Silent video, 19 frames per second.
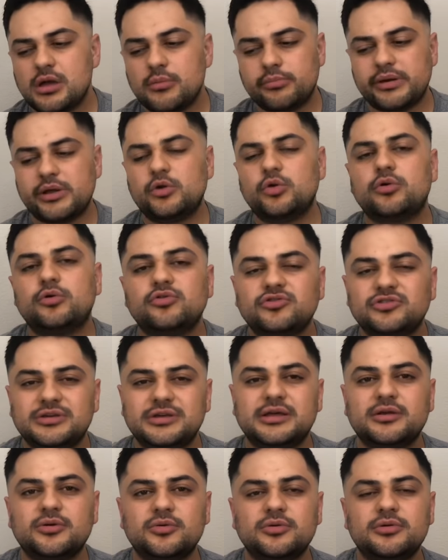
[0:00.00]
pero
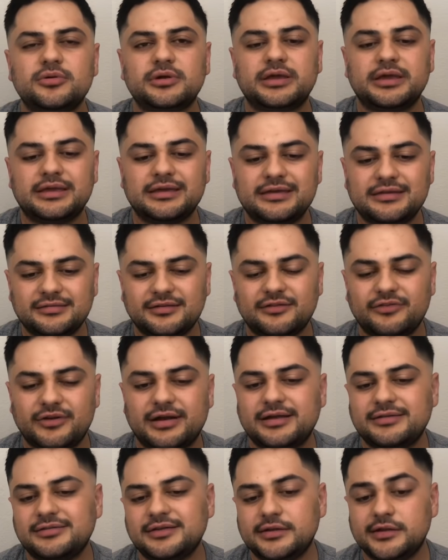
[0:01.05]
considero que esta
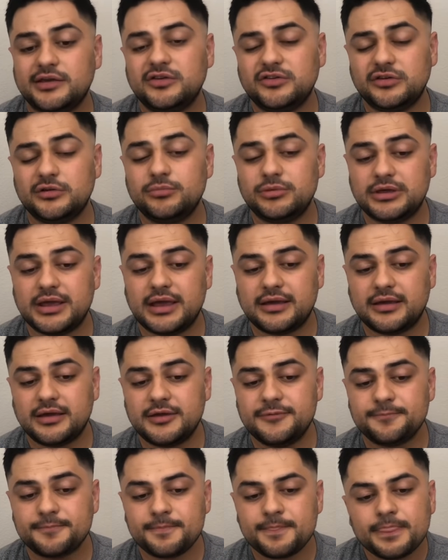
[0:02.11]
fragancia de Issey
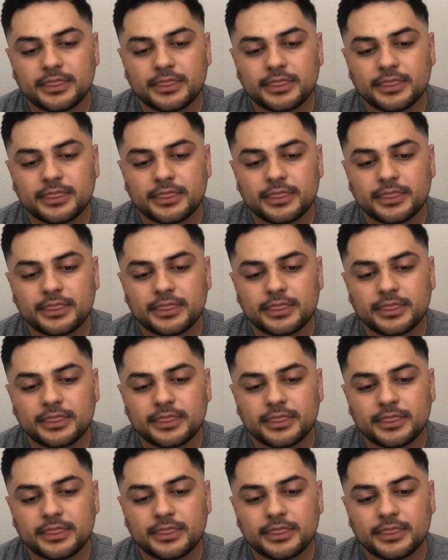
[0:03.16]
Miyake